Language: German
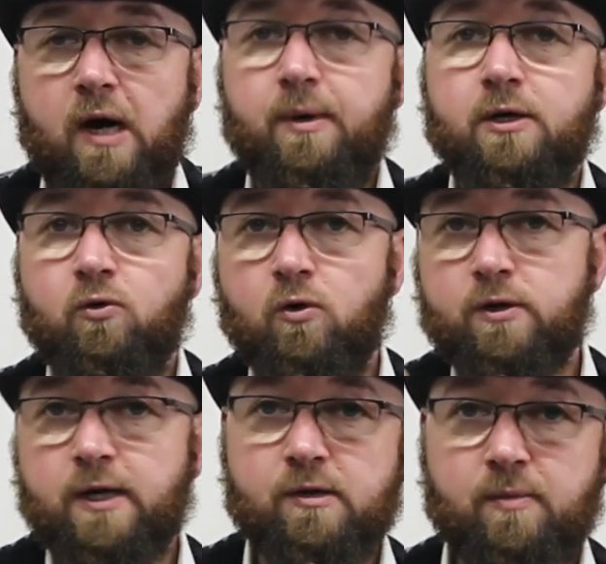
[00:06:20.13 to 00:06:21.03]
aber ich hole
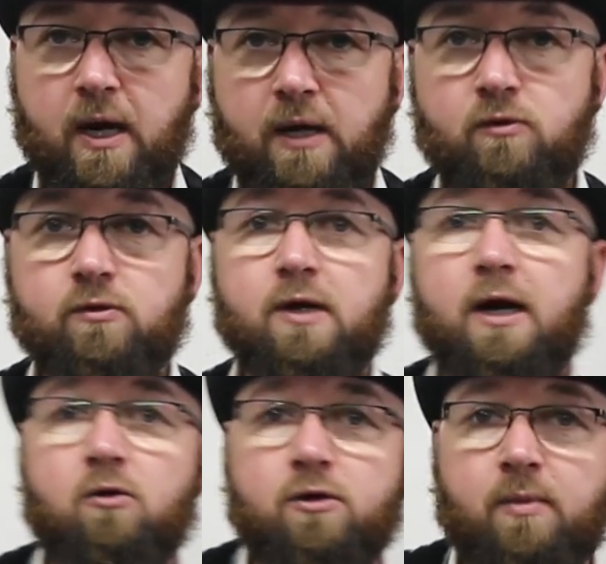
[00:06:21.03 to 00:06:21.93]
euch erstmal ran und
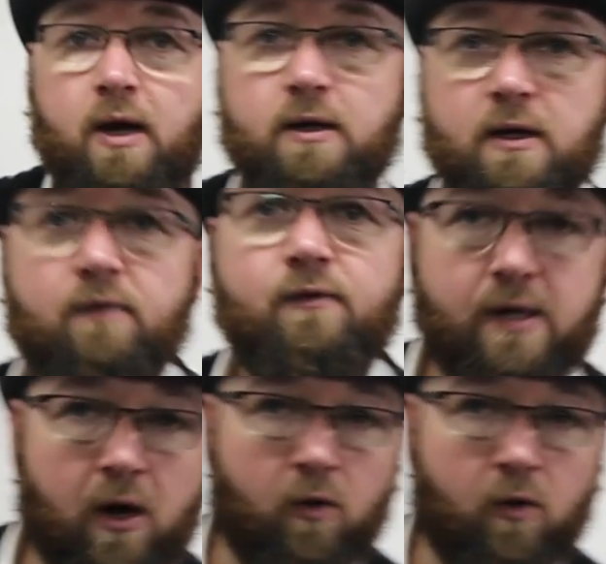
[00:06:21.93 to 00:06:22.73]
zeige euch mal, wie die